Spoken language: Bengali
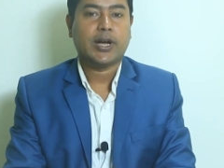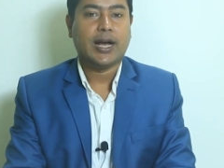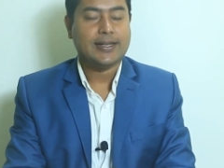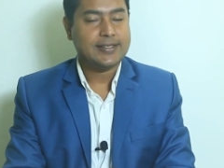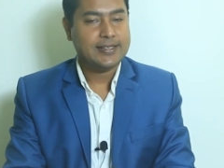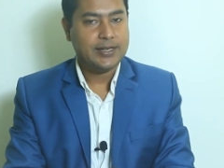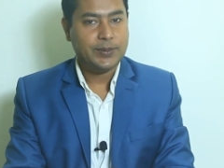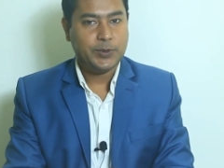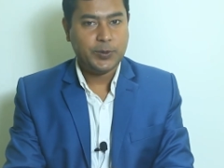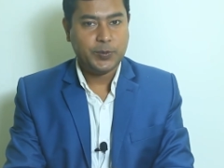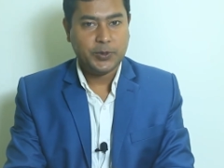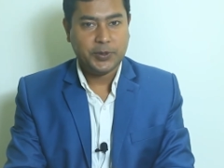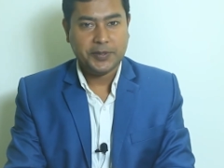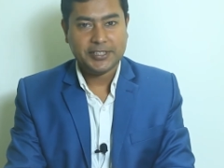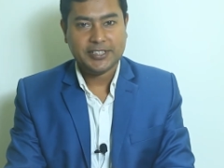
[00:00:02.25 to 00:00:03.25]
কাছে এবং
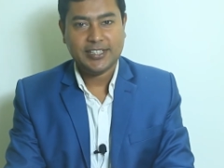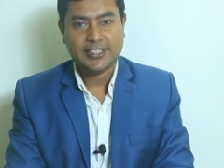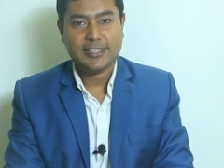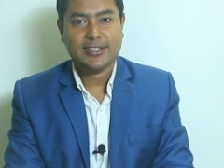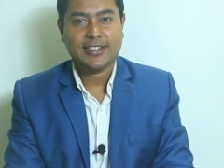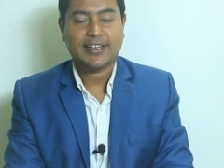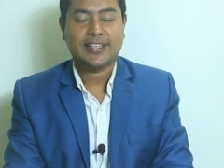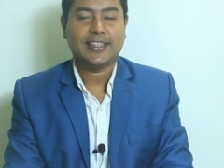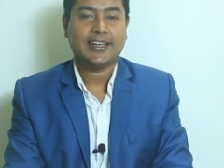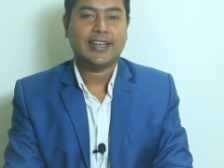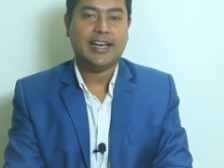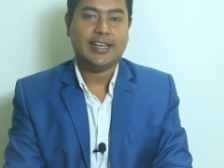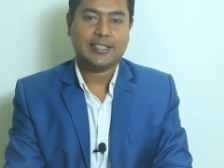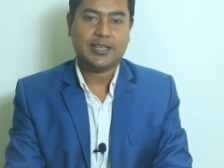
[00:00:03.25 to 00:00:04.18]
প্রবাসে যে যেখান থেকে